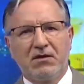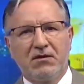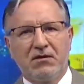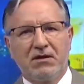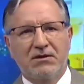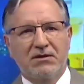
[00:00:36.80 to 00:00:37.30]

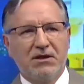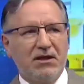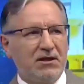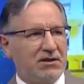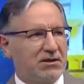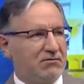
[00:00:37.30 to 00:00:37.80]
Nasıl
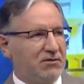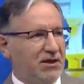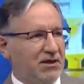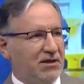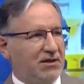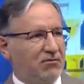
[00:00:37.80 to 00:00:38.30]
yerleşim
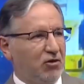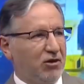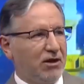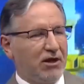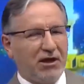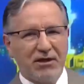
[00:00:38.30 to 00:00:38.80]
yerleri?
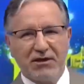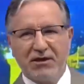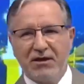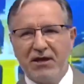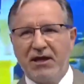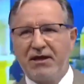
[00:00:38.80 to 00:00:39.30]
Böyle Anka,
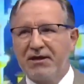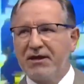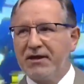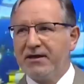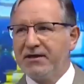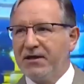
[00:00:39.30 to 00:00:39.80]
yani mesela,
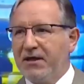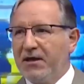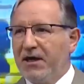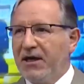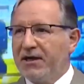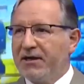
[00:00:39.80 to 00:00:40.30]
Ankara,
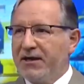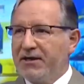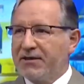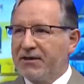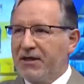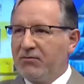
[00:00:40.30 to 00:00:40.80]
Ankara,
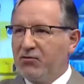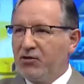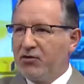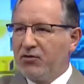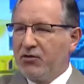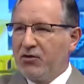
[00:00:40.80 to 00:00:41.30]

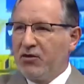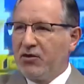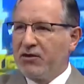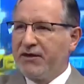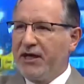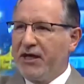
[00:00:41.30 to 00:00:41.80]
İstanbul,
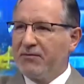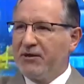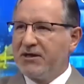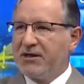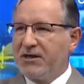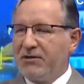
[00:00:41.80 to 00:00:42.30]

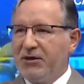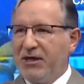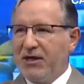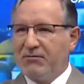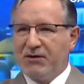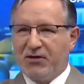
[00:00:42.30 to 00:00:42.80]
Diyarbakır gibi
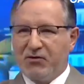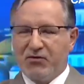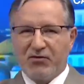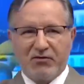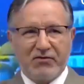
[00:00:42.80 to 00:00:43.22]
yer mi arıyorsun?